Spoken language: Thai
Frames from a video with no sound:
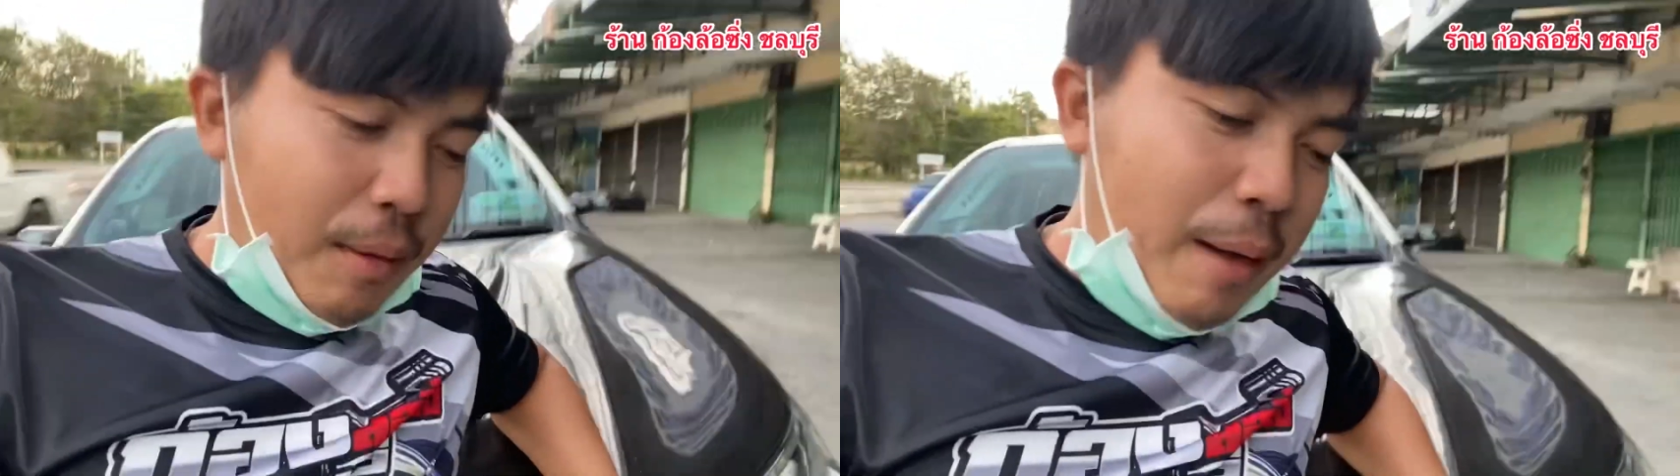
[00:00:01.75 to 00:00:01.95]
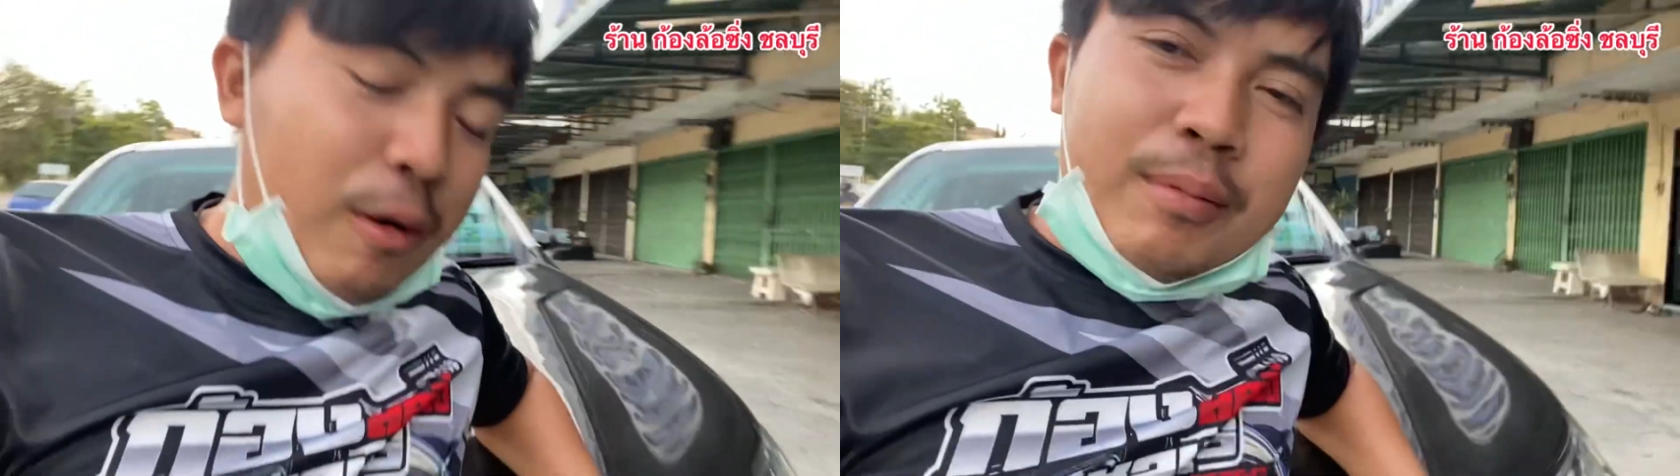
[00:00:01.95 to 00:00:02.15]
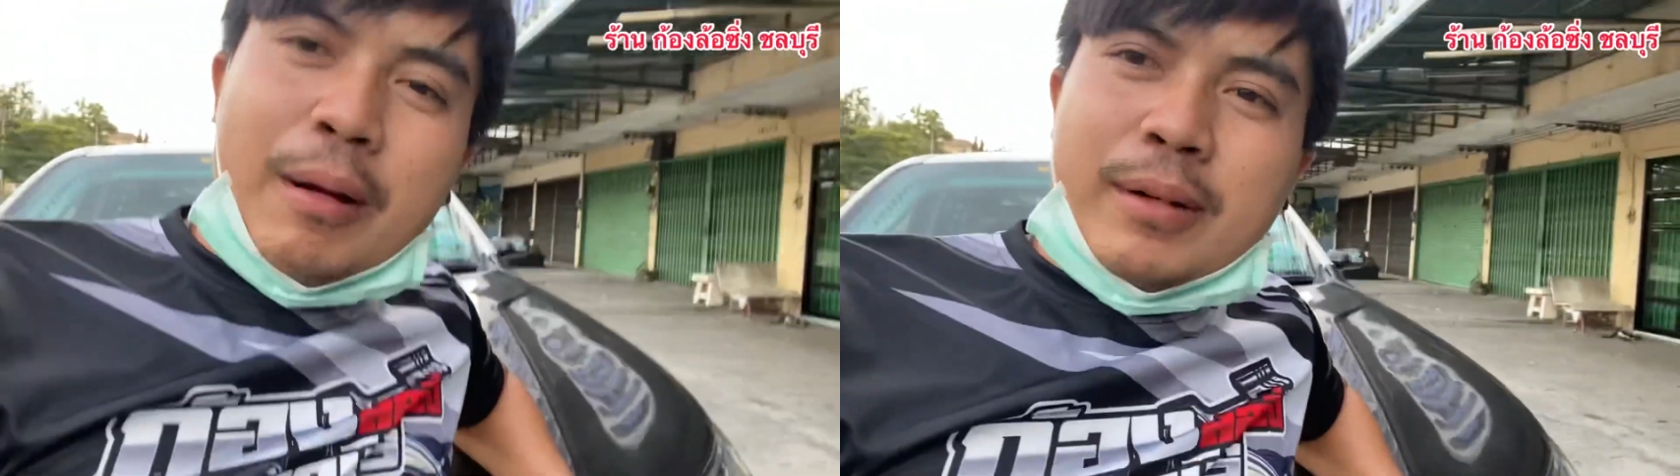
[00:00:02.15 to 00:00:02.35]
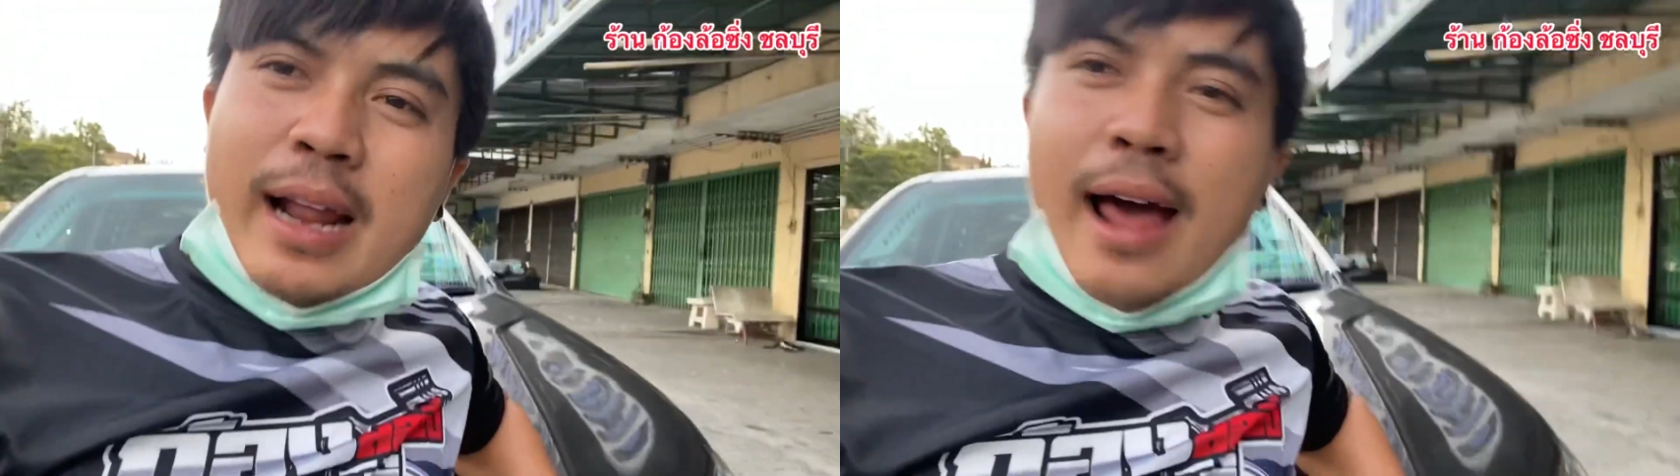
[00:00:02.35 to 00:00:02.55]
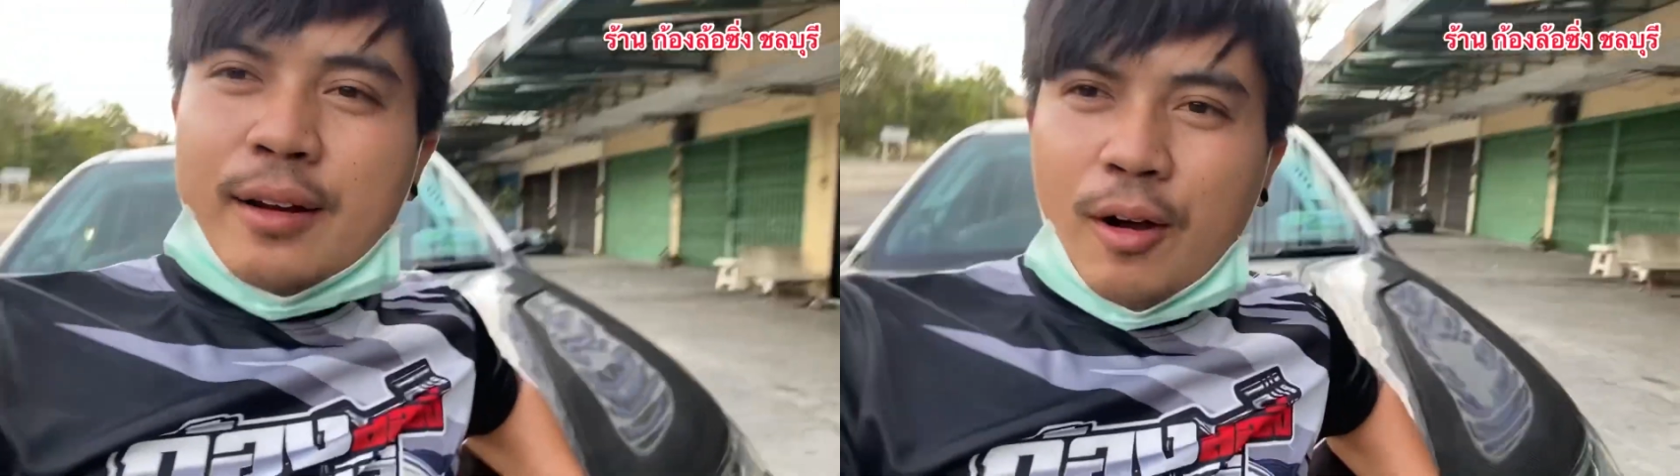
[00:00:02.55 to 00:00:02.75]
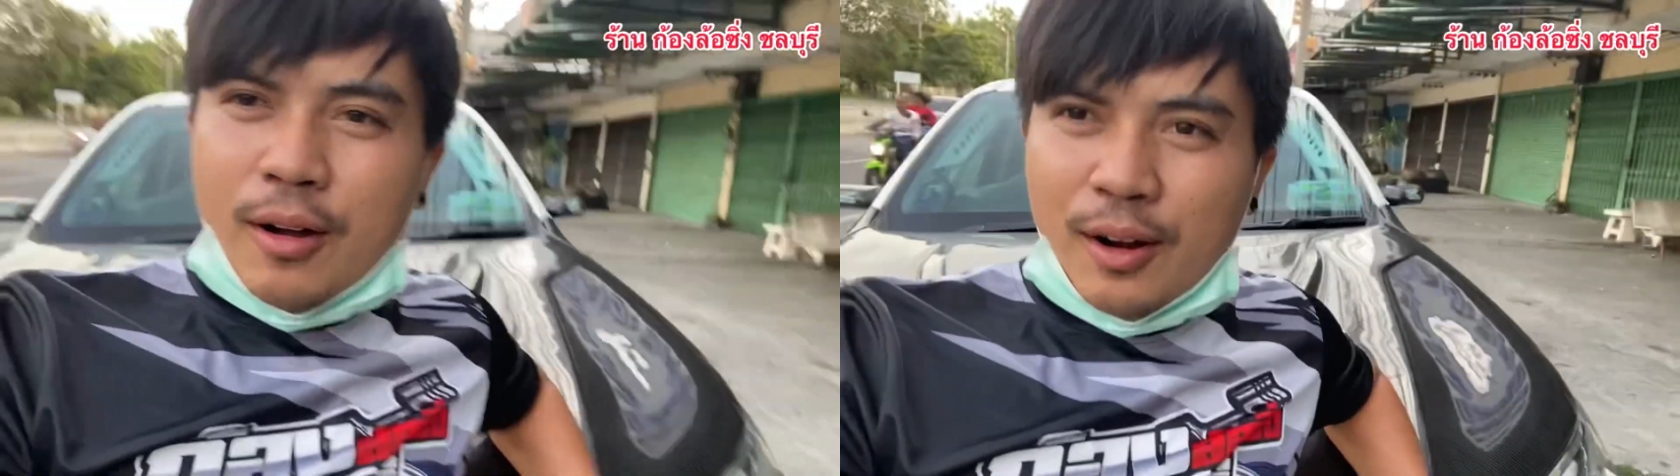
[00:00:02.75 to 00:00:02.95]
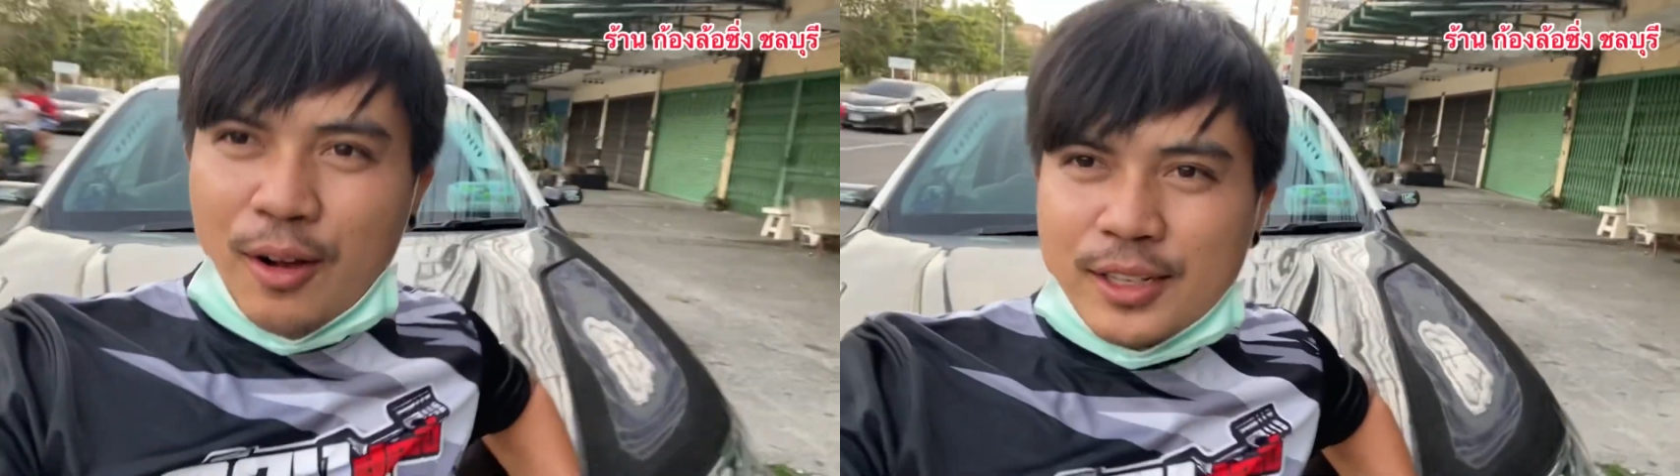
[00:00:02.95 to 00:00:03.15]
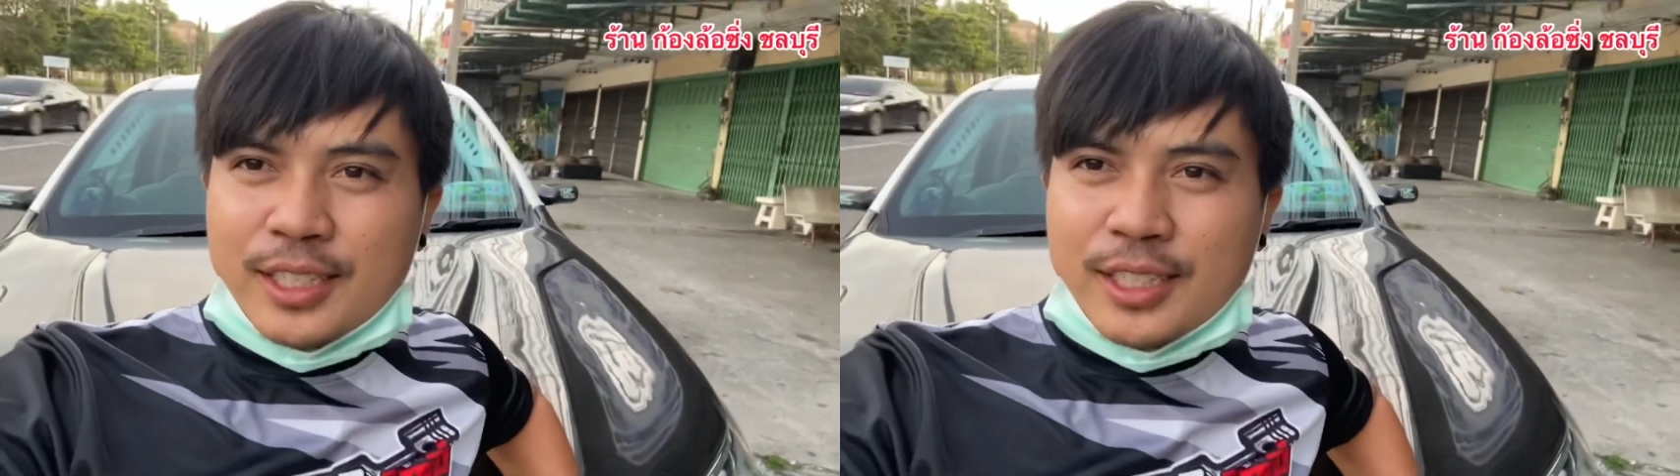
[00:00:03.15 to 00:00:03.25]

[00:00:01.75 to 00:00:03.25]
มาพบกับร้านกล้องล้อ